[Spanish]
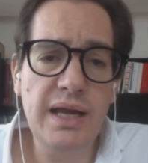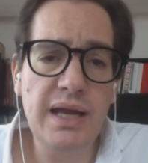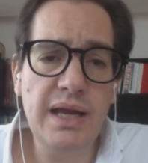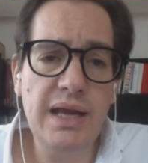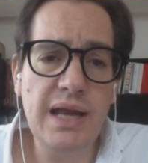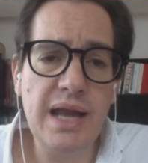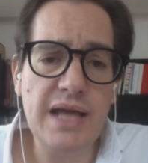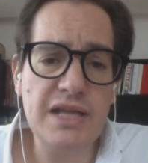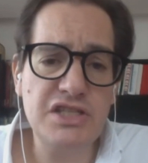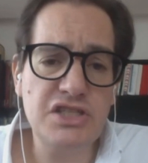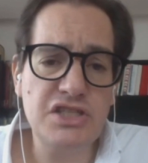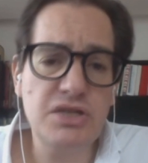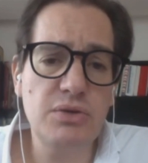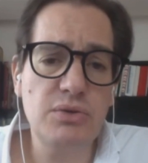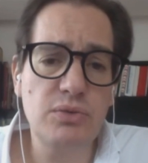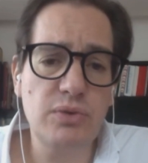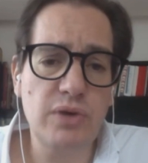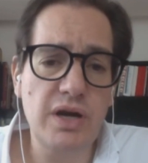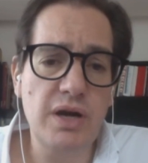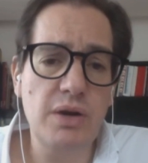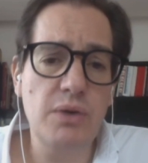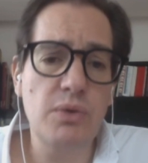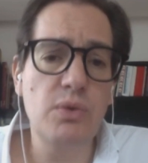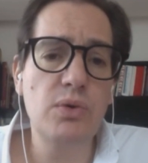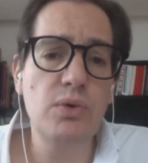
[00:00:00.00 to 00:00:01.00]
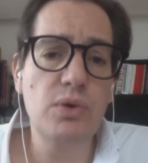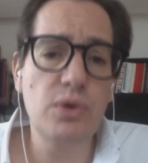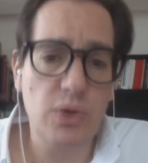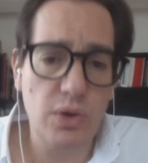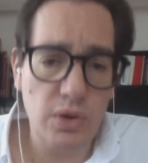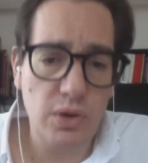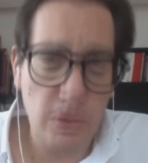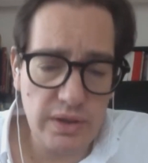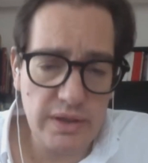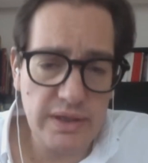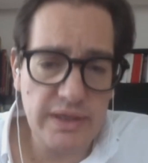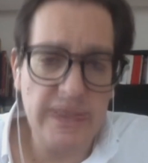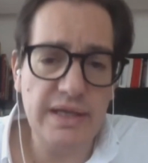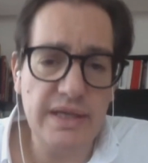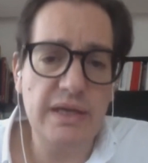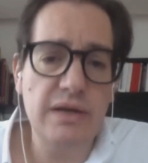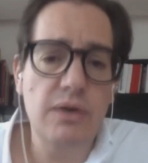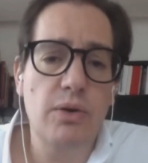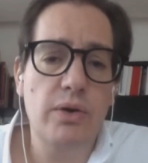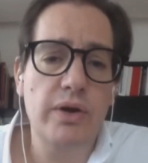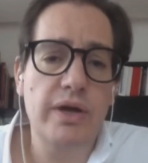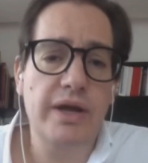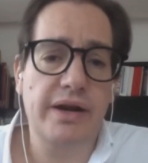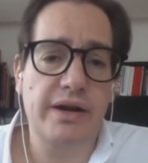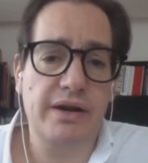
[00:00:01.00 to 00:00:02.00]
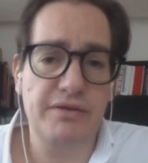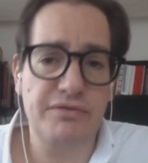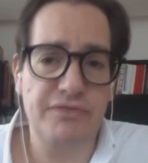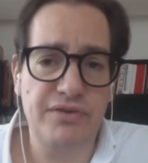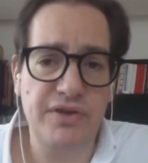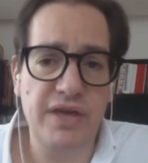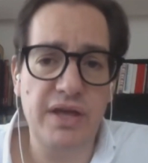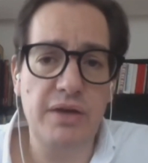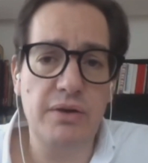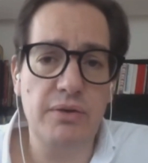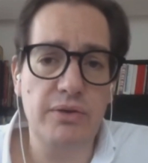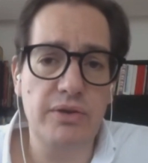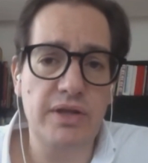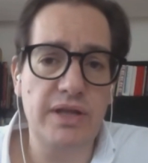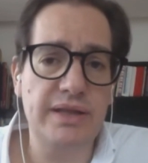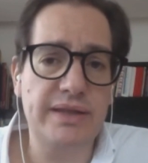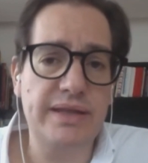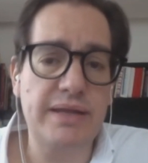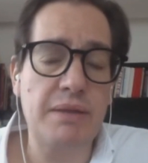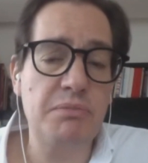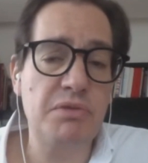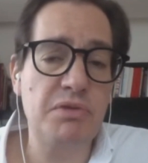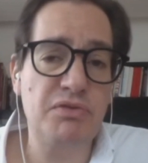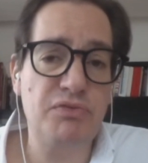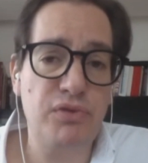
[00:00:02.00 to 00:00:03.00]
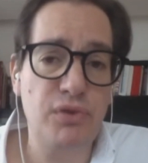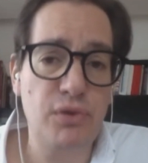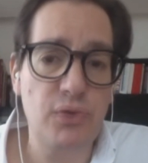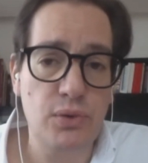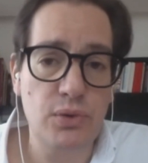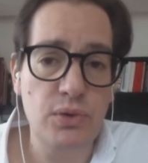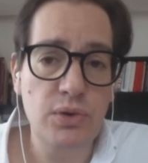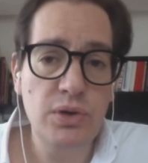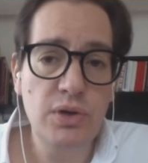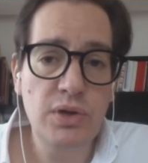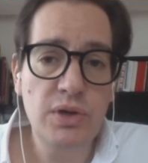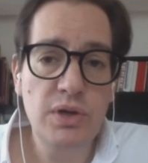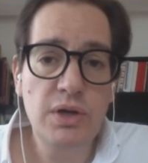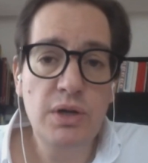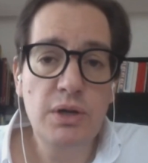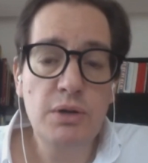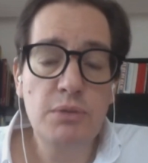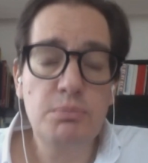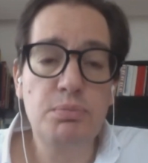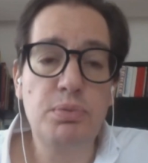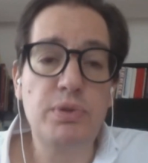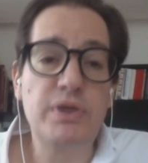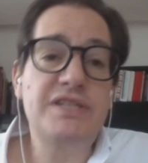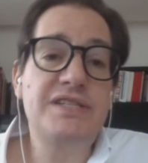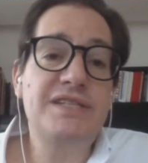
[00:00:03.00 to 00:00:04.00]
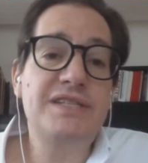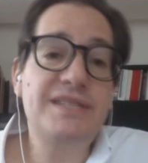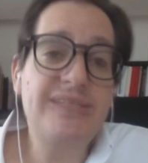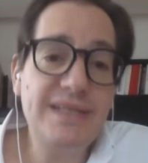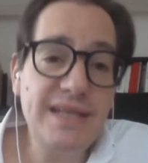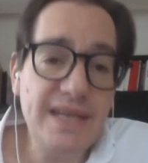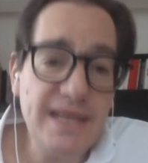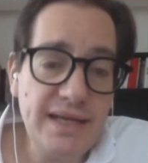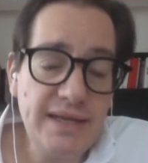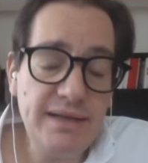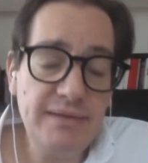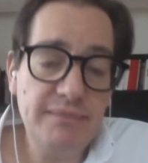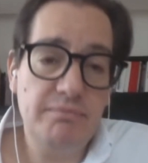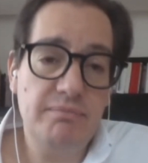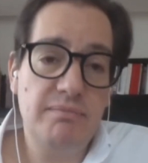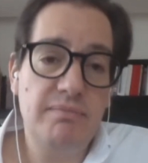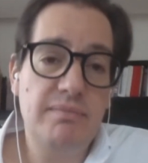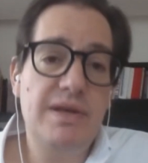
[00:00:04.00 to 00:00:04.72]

el H1N1 y lo que refiero del Tamiflu, pues sí,